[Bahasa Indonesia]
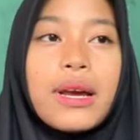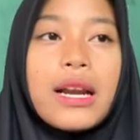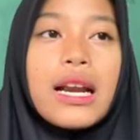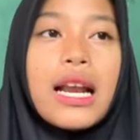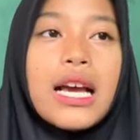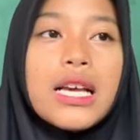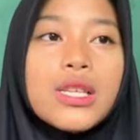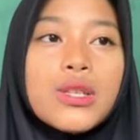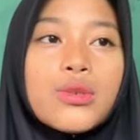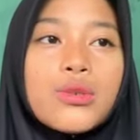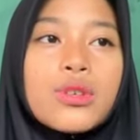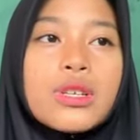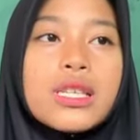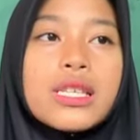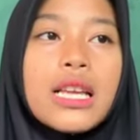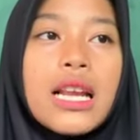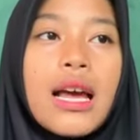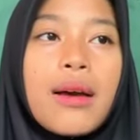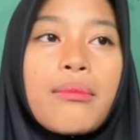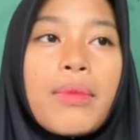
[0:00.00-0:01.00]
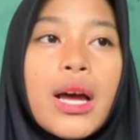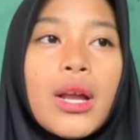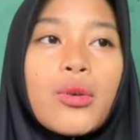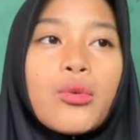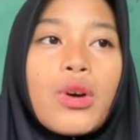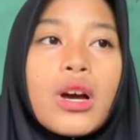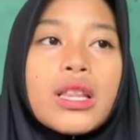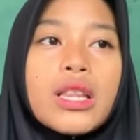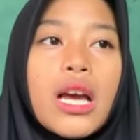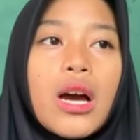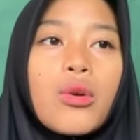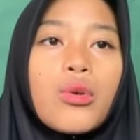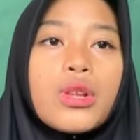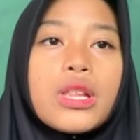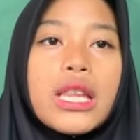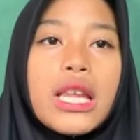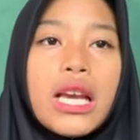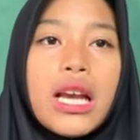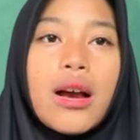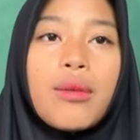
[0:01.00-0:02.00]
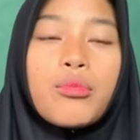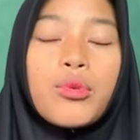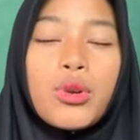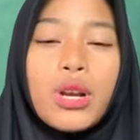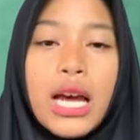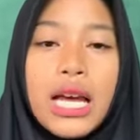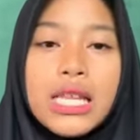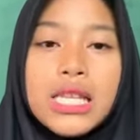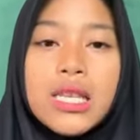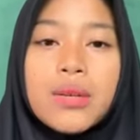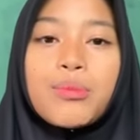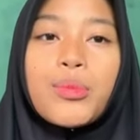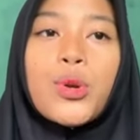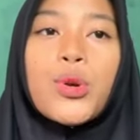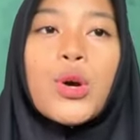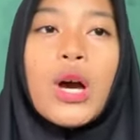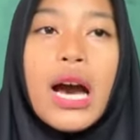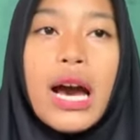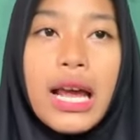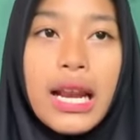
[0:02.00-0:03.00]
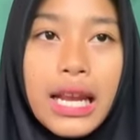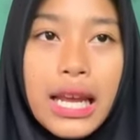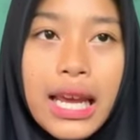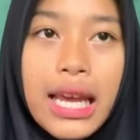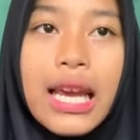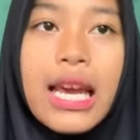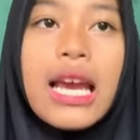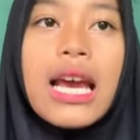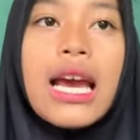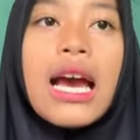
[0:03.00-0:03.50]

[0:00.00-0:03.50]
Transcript: berlangsung selama 2 tahun 3 bulan 10 hari